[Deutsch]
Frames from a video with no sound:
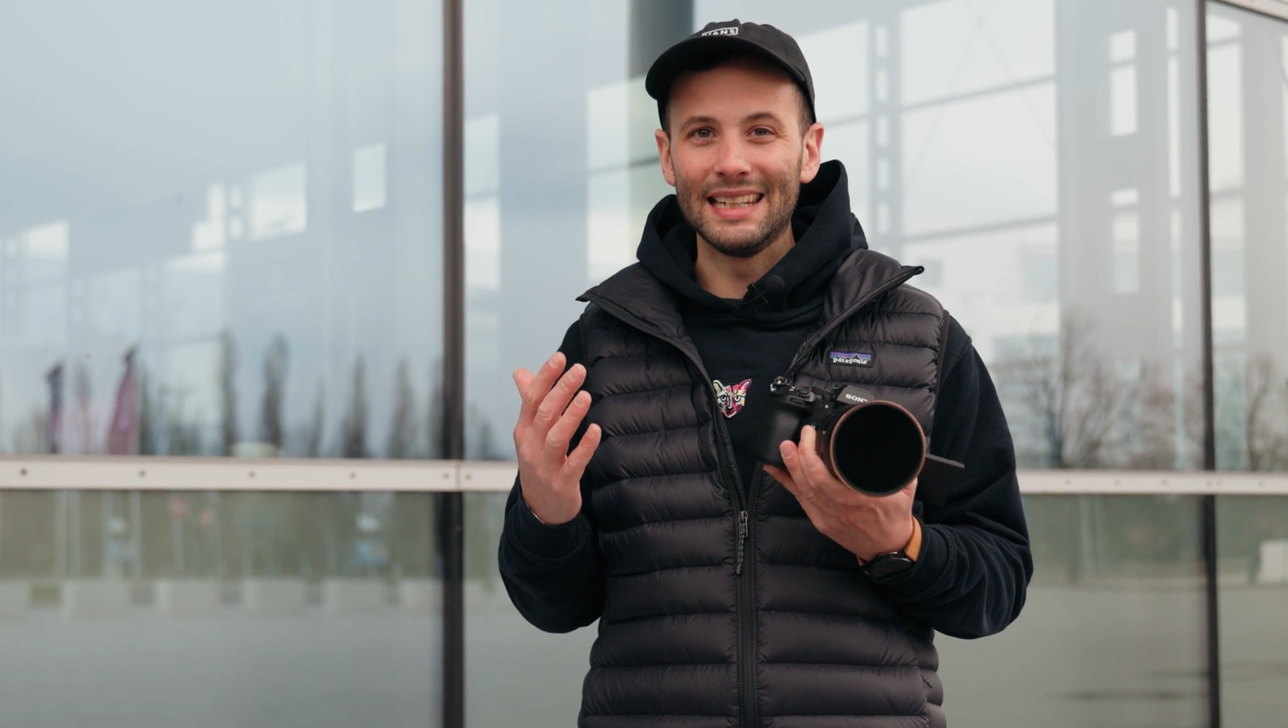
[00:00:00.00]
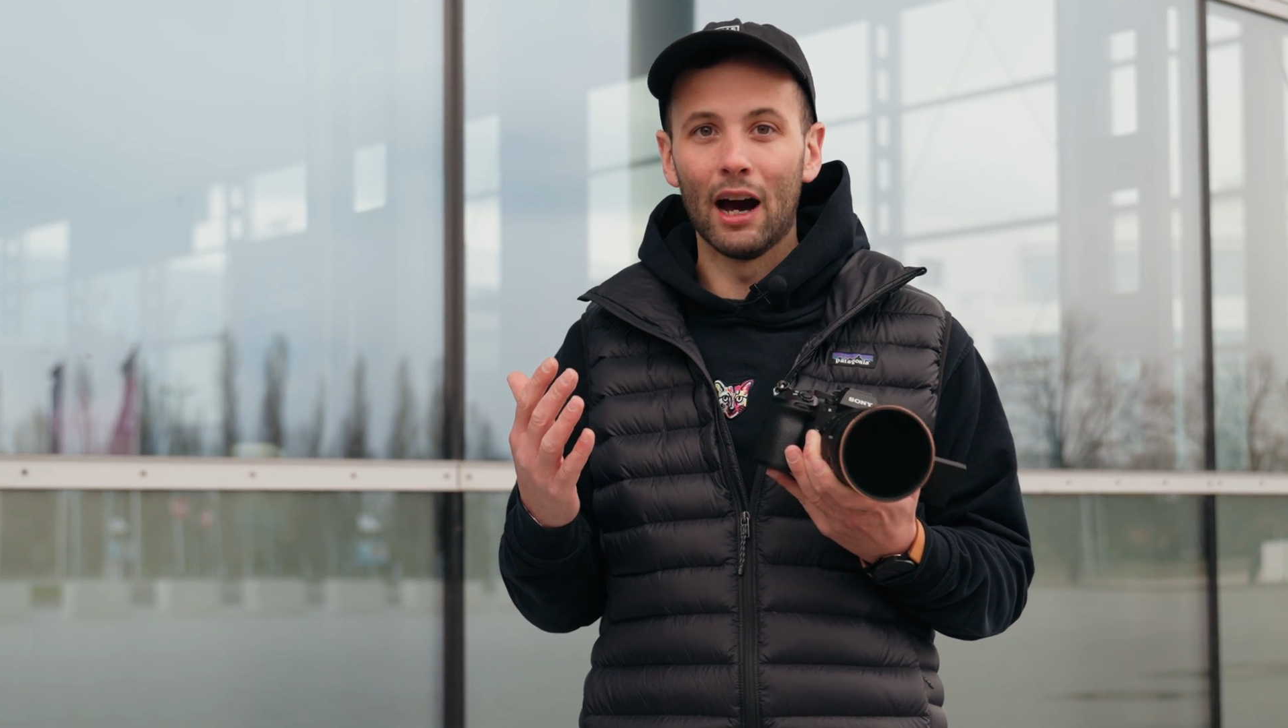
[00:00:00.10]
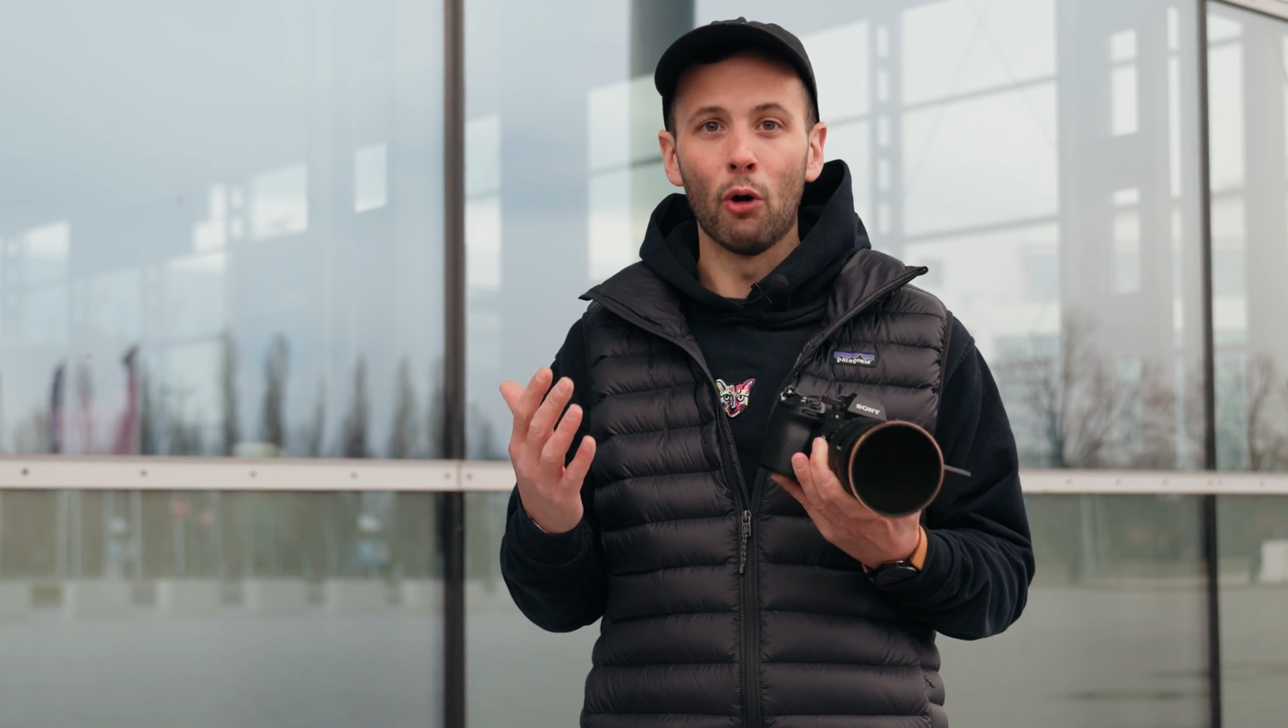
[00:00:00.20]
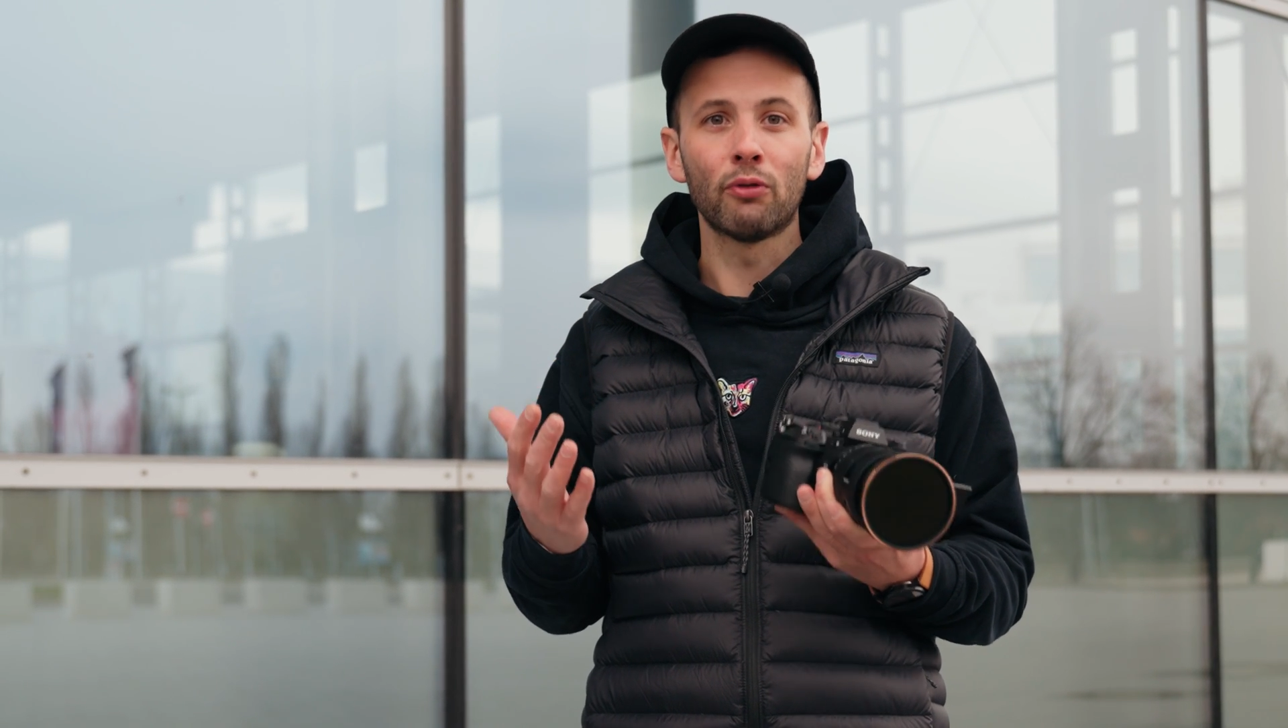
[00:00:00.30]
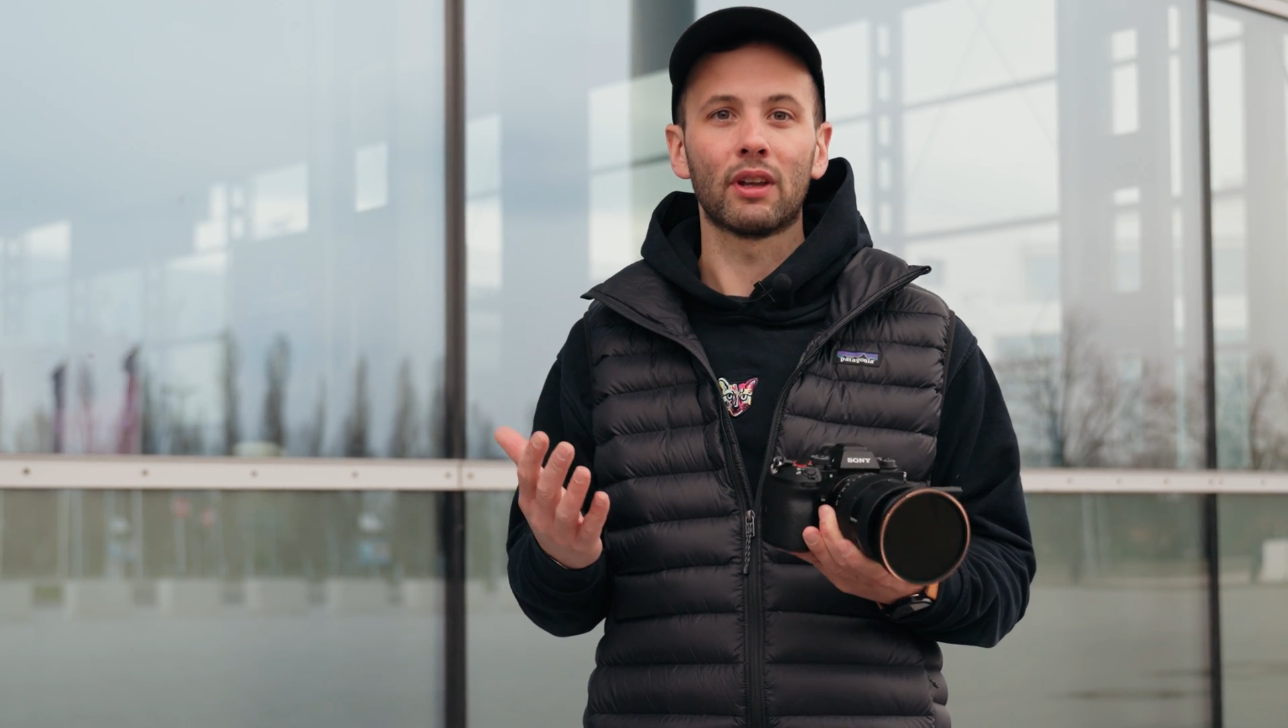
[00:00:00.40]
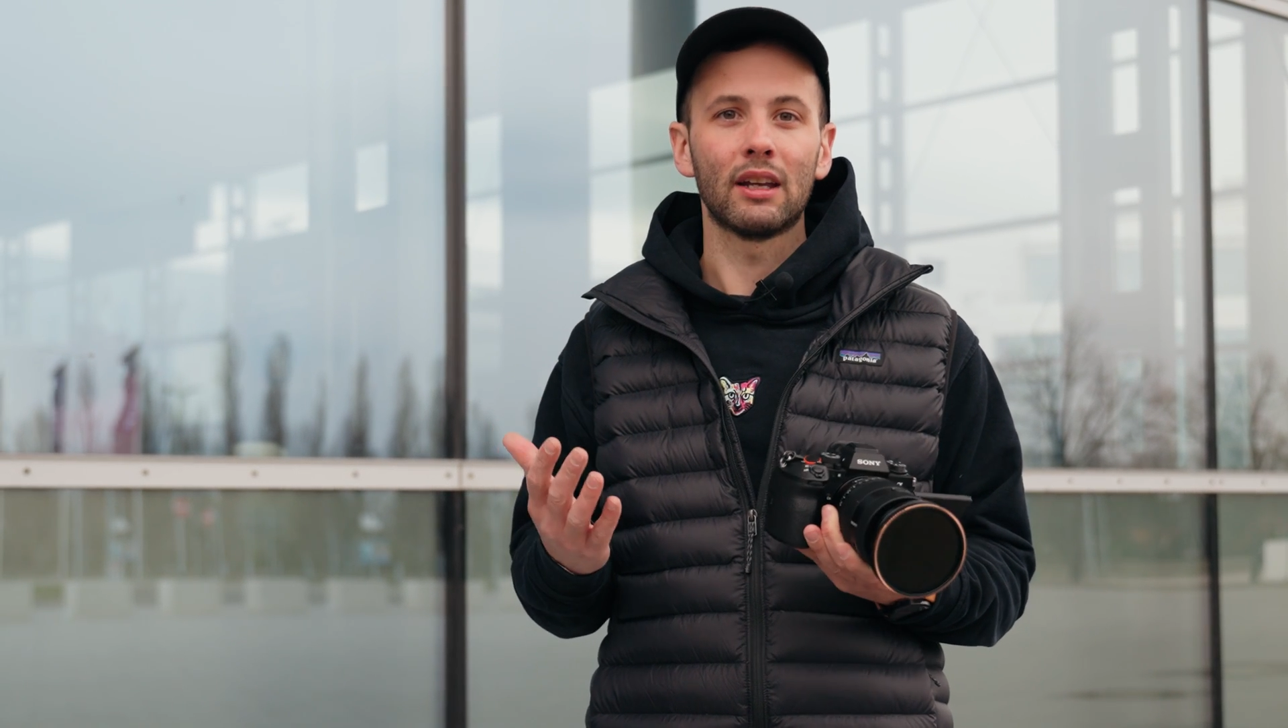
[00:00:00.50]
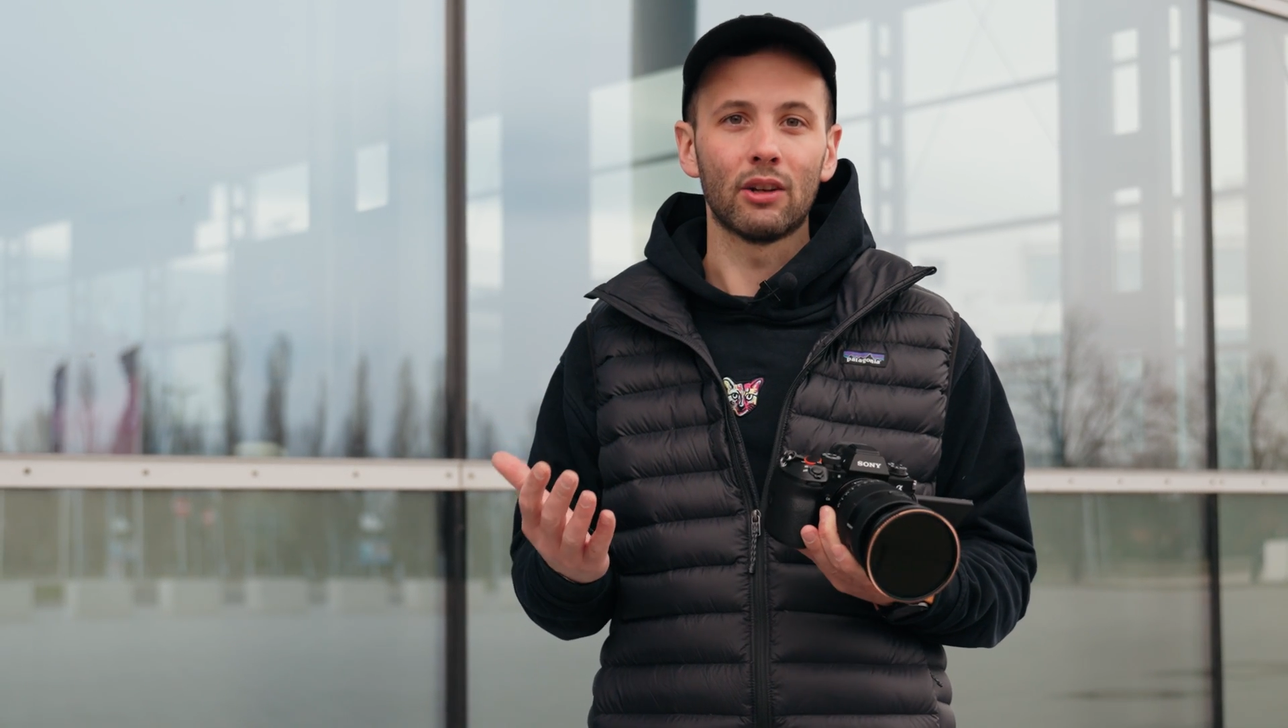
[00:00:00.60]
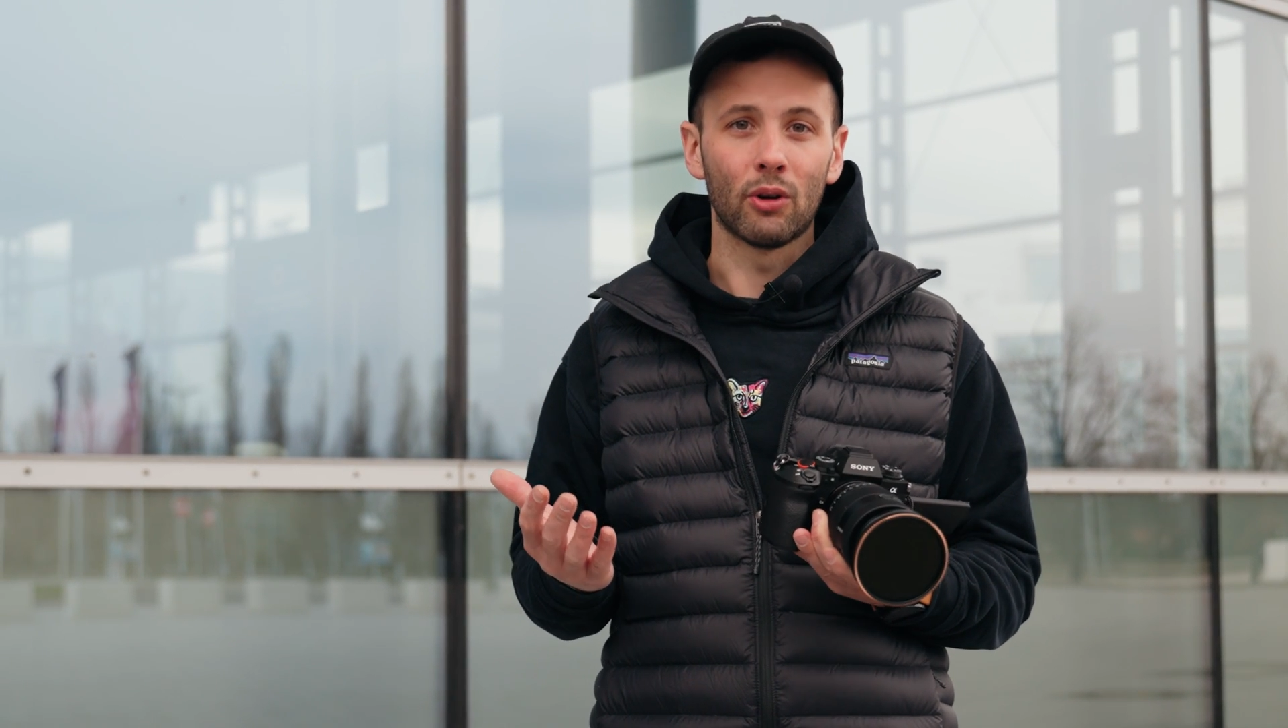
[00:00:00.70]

die auftreten